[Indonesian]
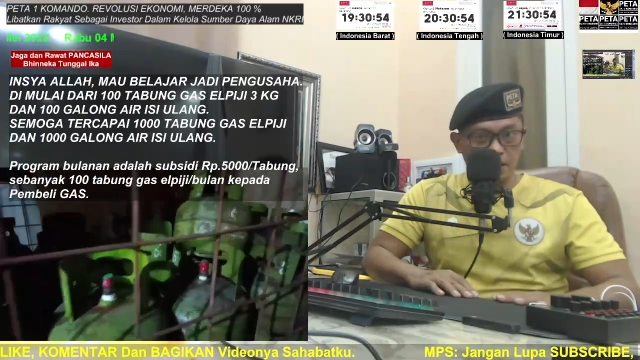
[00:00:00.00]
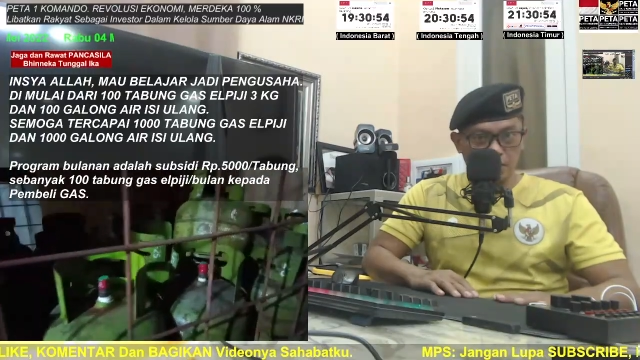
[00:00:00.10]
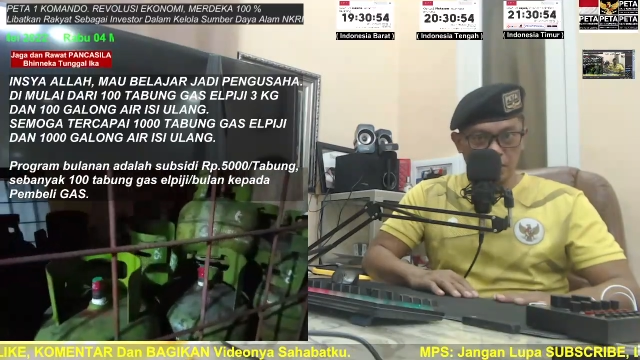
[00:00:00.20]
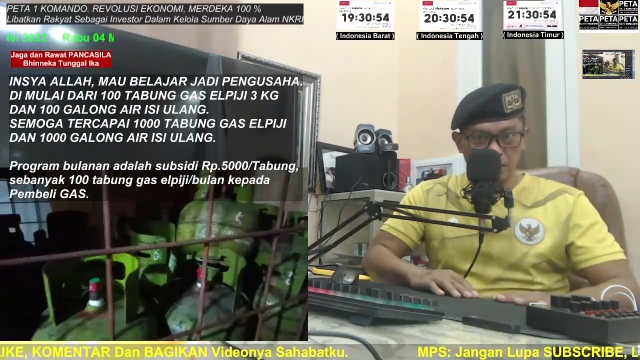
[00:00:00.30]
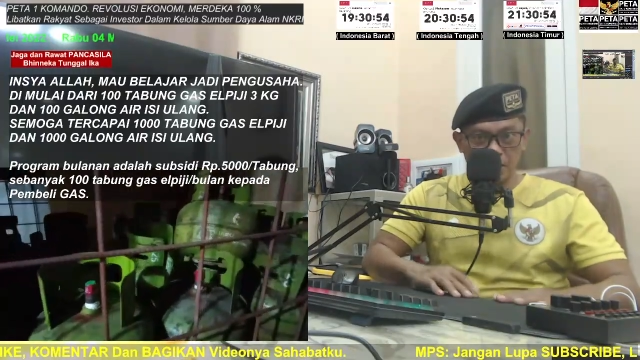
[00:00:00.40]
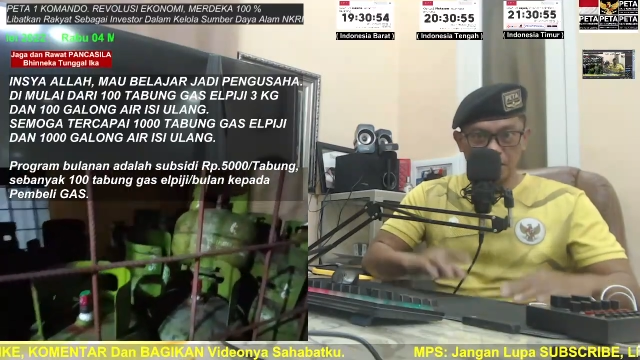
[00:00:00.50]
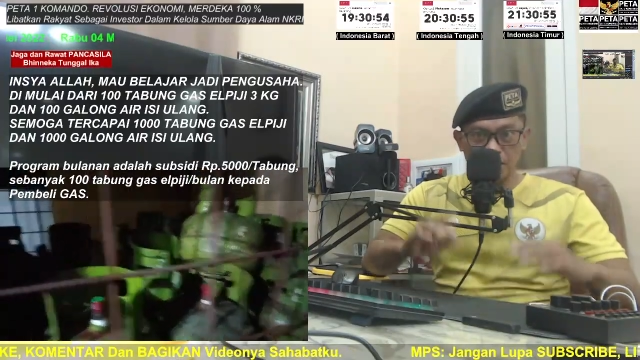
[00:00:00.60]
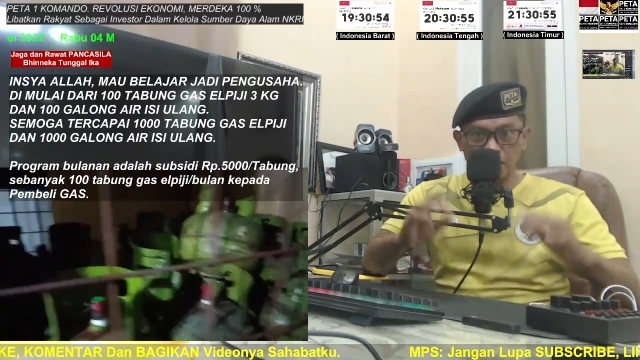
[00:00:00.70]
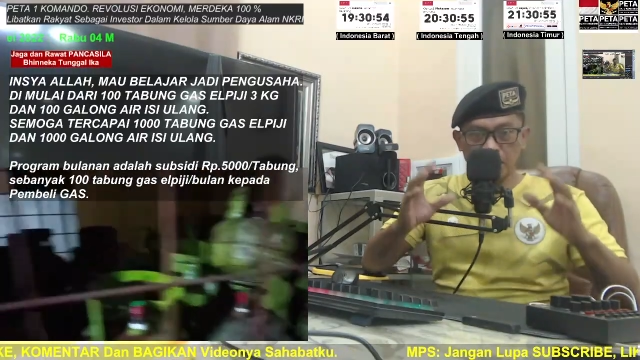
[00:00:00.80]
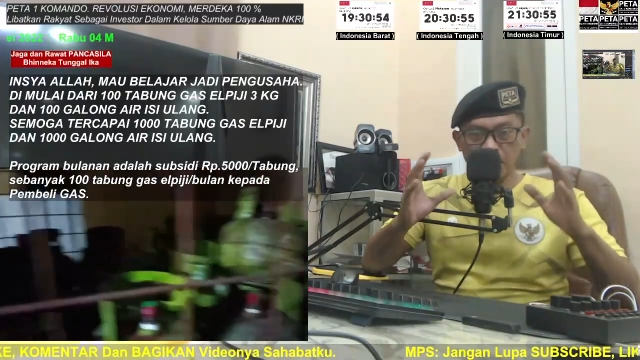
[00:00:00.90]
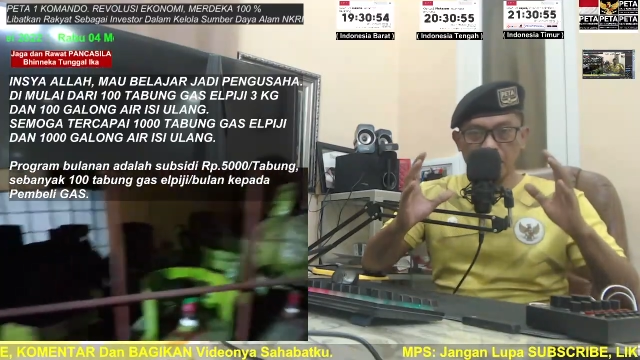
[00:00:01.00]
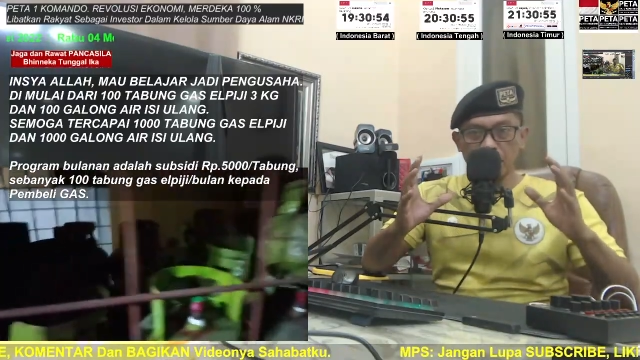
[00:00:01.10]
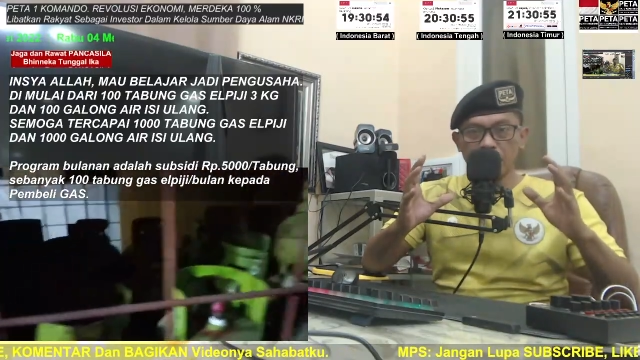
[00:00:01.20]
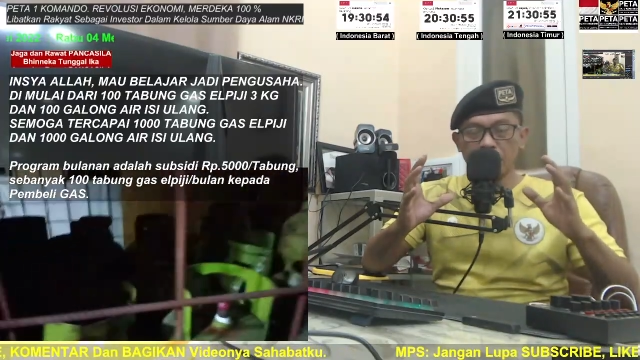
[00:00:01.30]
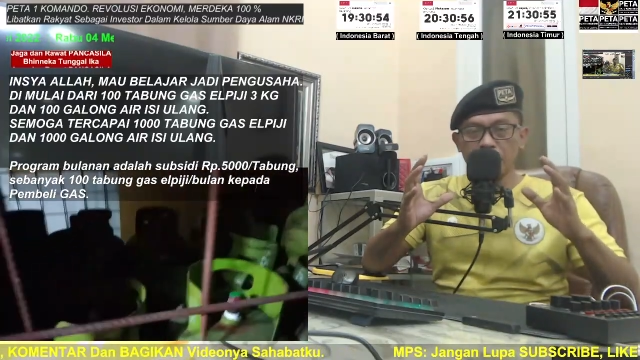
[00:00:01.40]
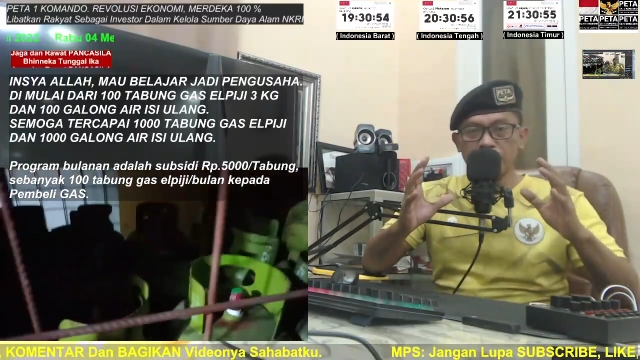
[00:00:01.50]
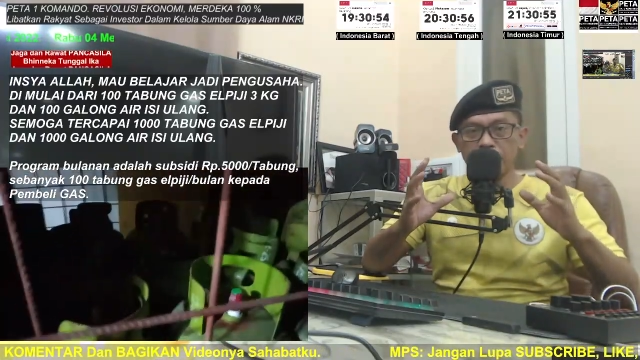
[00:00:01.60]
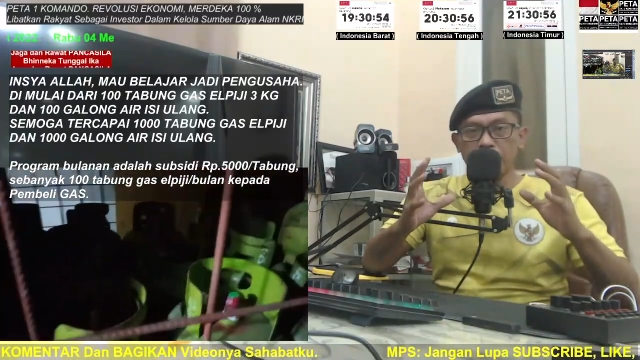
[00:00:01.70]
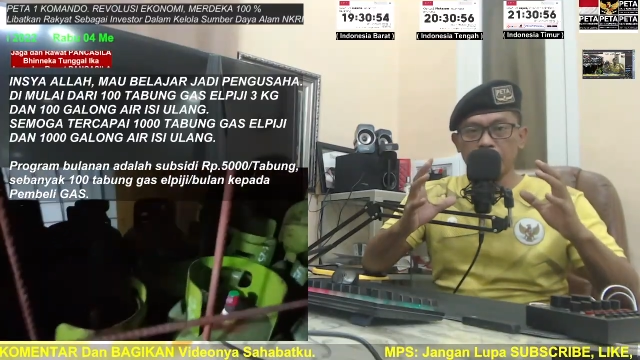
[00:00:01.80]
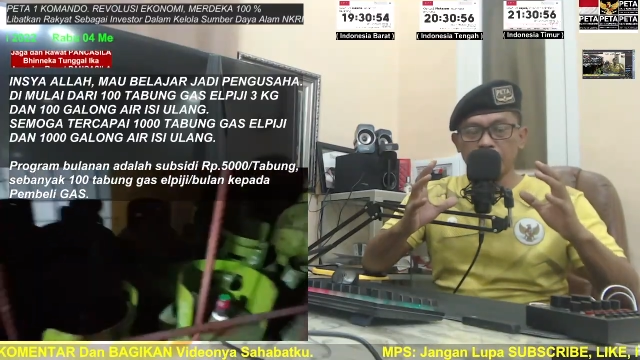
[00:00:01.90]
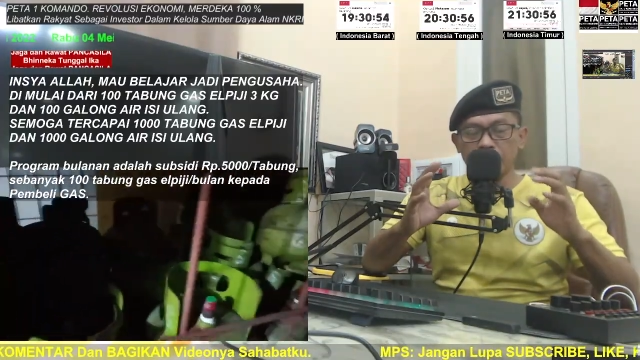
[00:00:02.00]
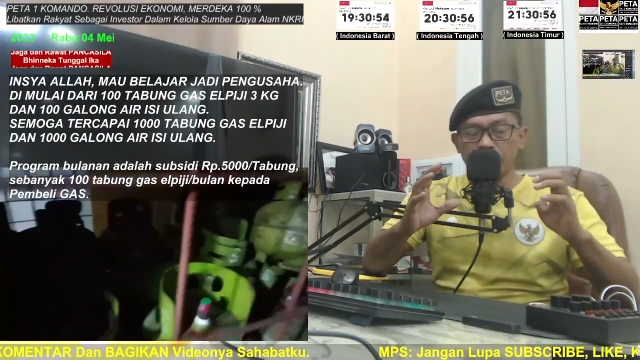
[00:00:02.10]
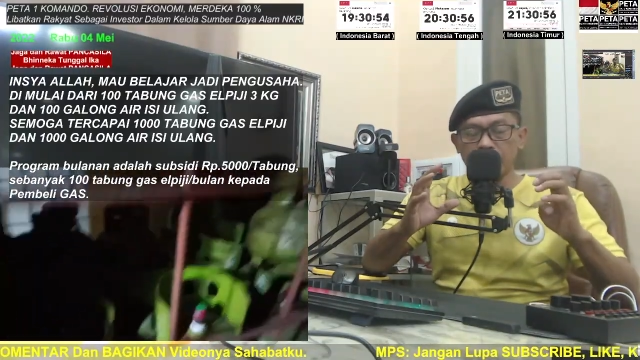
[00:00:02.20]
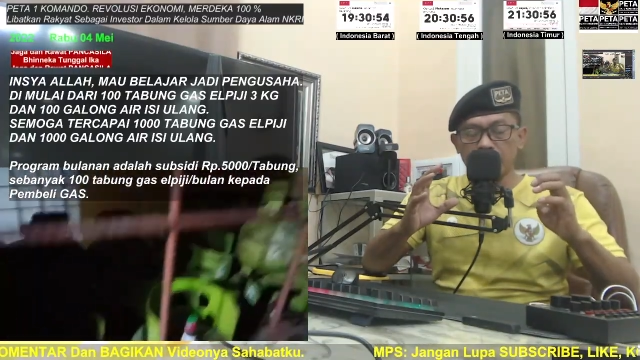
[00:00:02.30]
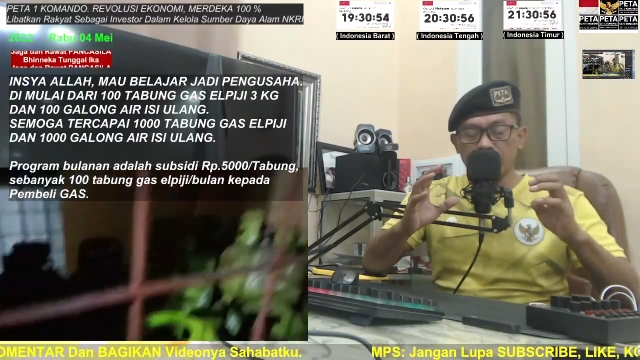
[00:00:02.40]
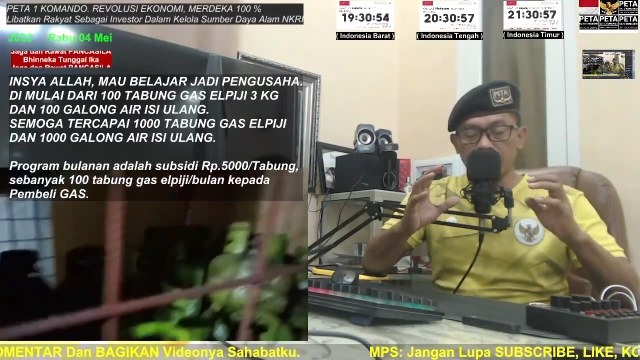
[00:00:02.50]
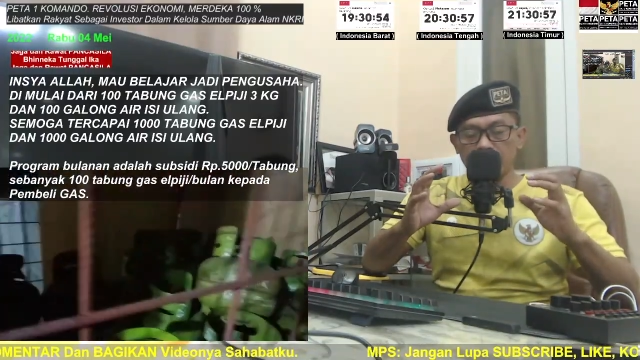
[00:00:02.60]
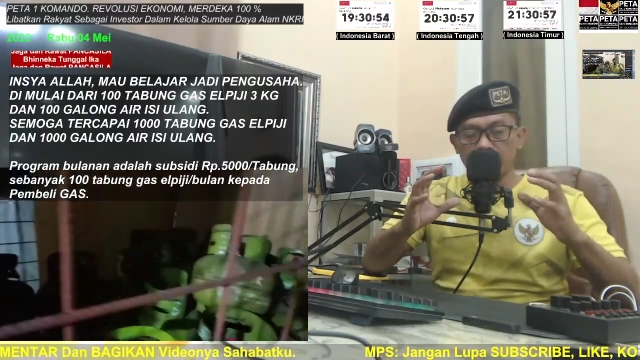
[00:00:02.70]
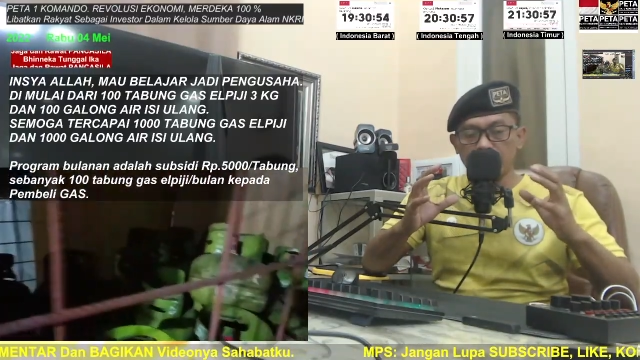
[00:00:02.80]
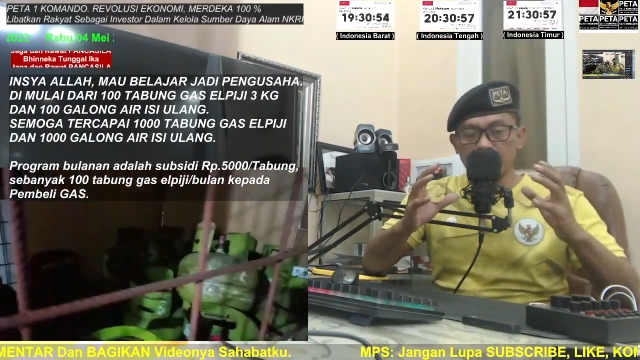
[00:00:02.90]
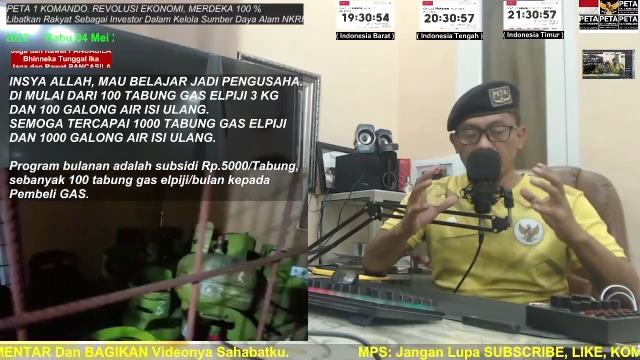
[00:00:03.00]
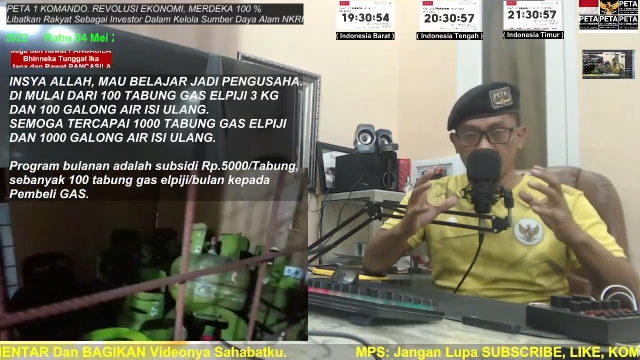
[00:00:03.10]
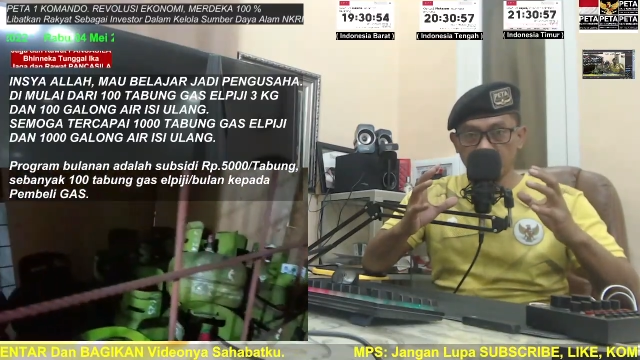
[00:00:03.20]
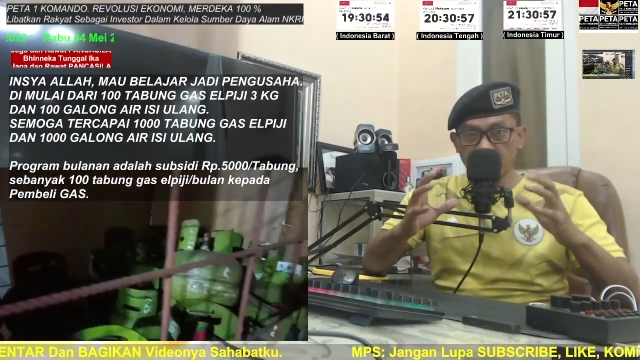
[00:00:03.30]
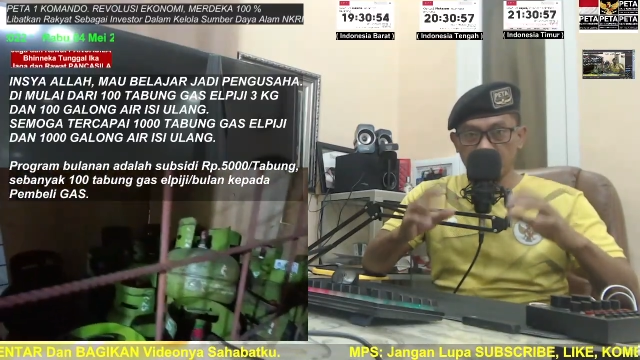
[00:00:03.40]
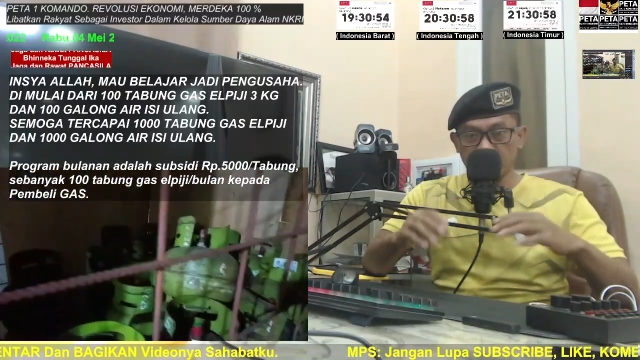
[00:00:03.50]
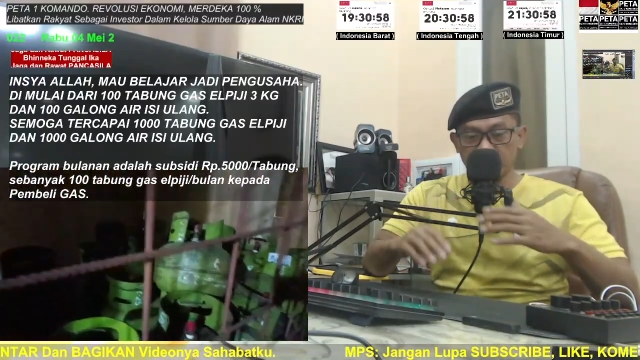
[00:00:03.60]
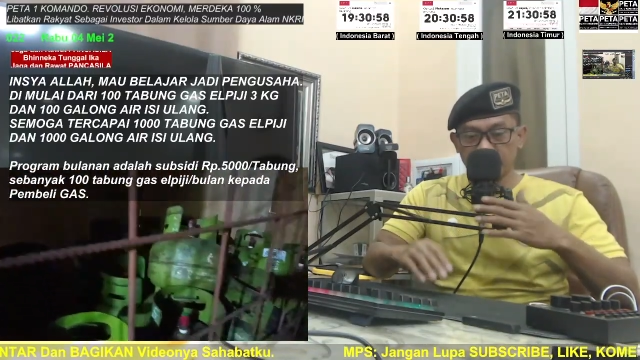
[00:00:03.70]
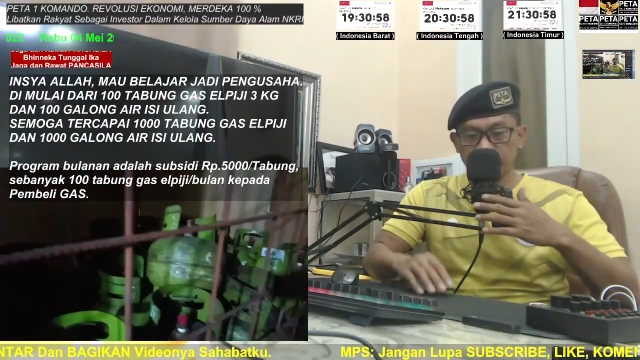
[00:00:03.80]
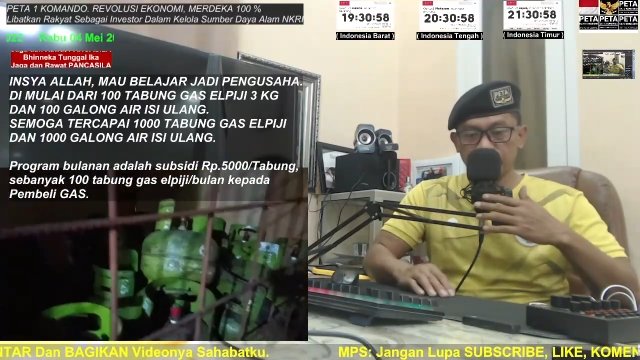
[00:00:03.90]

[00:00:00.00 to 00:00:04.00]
35 per galong isi dengan ininya eh galongnya.